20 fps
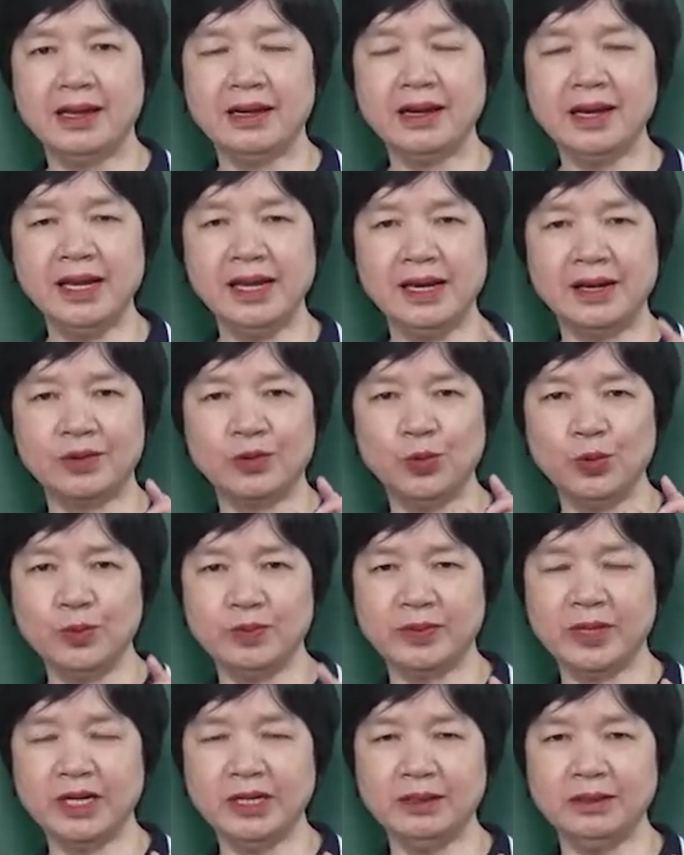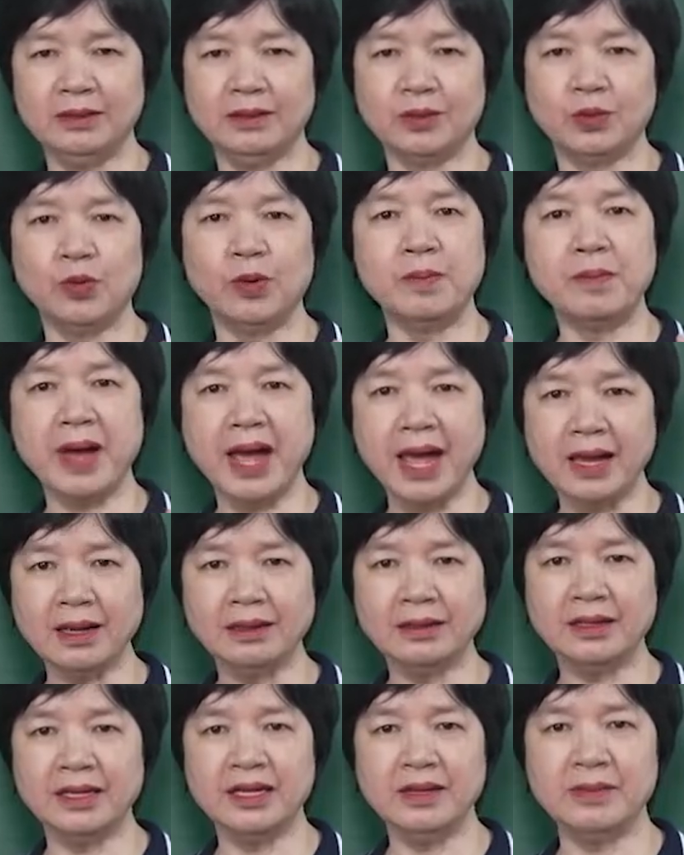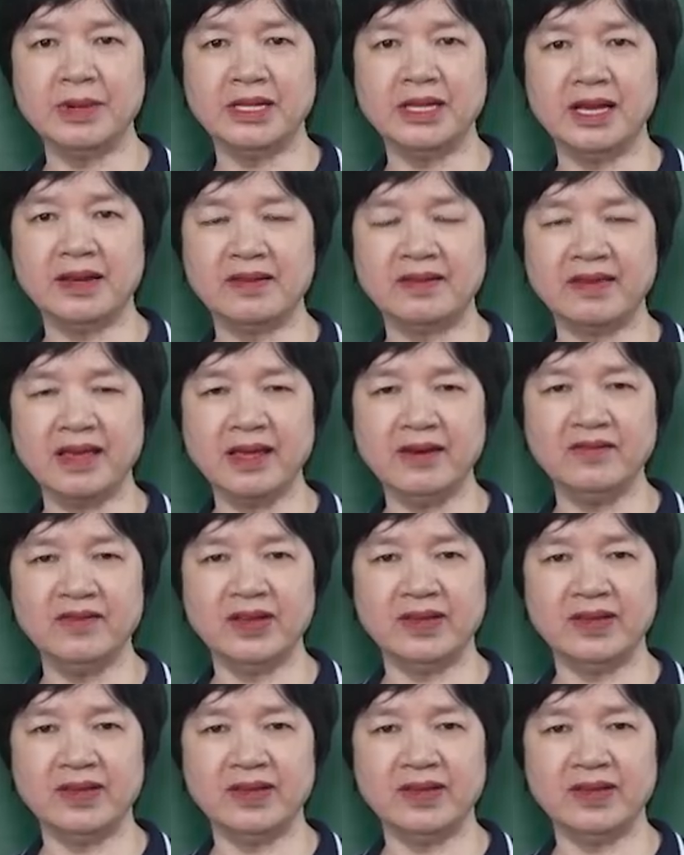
Đây là cụm từ của Marx khi mà nhận xét